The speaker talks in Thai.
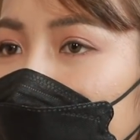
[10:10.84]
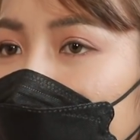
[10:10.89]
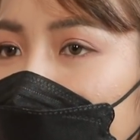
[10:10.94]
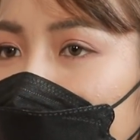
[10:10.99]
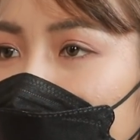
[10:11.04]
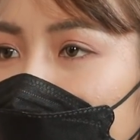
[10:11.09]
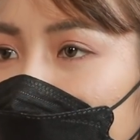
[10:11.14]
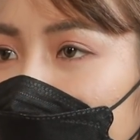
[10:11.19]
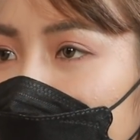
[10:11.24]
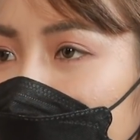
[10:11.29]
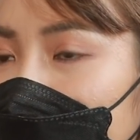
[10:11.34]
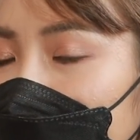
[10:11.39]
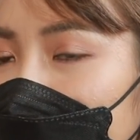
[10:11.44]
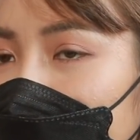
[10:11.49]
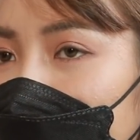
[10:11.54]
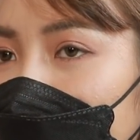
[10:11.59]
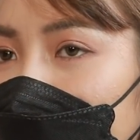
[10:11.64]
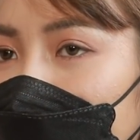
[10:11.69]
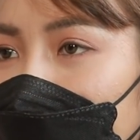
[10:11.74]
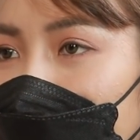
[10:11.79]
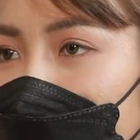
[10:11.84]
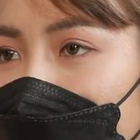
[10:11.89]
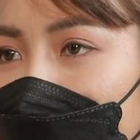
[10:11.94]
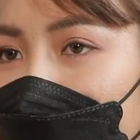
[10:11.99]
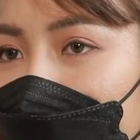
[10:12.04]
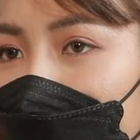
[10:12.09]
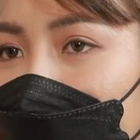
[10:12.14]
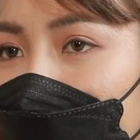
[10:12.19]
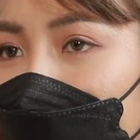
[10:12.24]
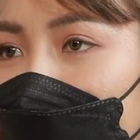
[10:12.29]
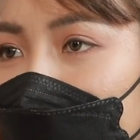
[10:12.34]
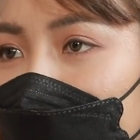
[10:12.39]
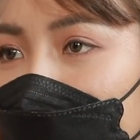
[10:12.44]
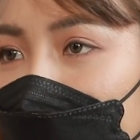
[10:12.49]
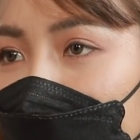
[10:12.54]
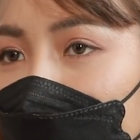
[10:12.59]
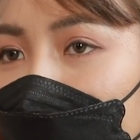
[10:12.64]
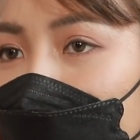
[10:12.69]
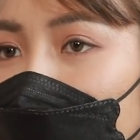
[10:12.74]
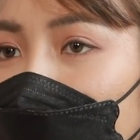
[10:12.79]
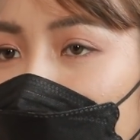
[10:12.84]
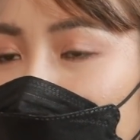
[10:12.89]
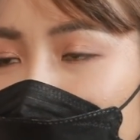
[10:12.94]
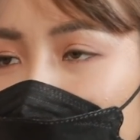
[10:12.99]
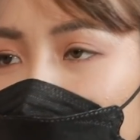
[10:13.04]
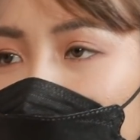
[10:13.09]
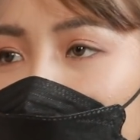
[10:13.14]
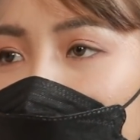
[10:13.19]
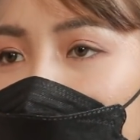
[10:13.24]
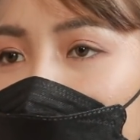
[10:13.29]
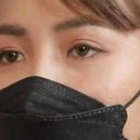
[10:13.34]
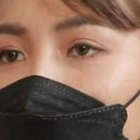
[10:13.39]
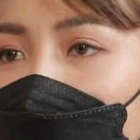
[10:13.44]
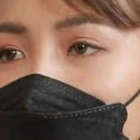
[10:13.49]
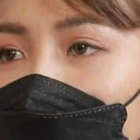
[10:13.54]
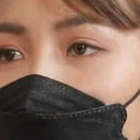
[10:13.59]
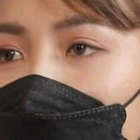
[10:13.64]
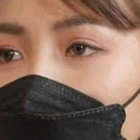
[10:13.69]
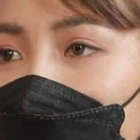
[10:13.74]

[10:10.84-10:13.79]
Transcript: คือบางครั้งจนโค้ชได้บอกว่า